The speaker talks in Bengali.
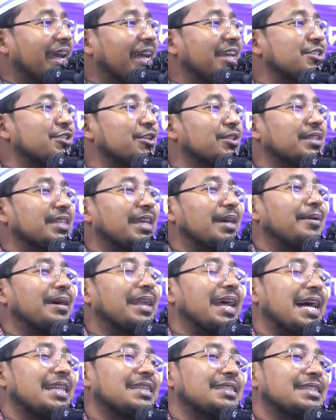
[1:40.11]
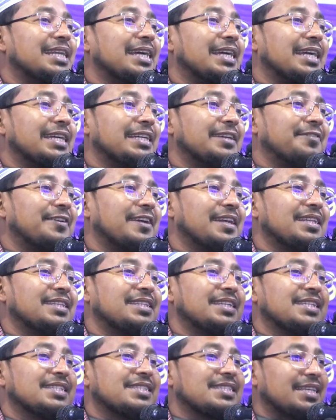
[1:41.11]
এই জন্য আমার হাতটা কেটে ফেলে
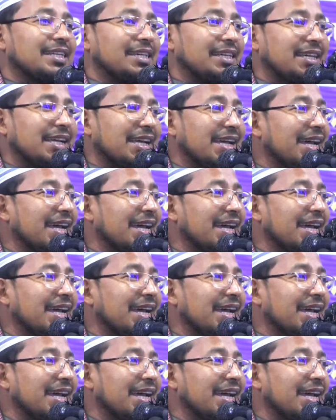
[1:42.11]
দিয়েছে